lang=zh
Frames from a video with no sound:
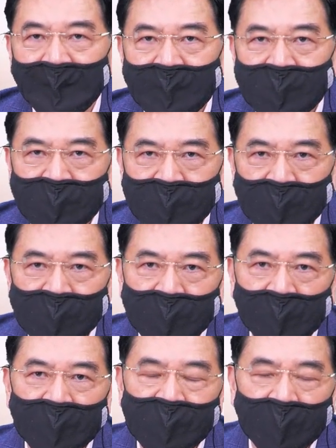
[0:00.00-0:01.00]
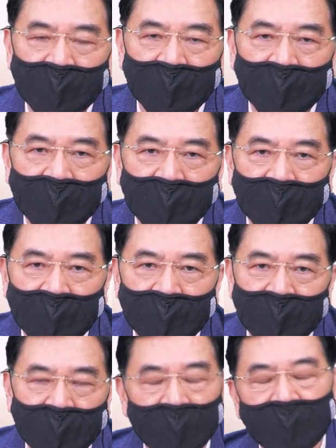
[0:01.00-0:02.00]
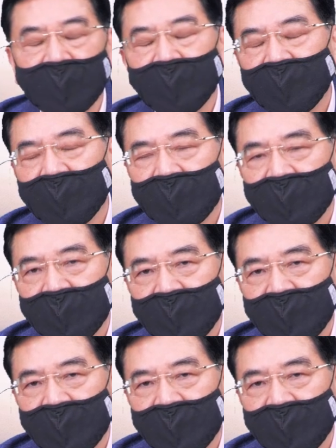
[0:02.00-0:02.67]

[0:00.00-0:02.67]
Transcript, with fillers: 是不是又送你一千点？有很难吗？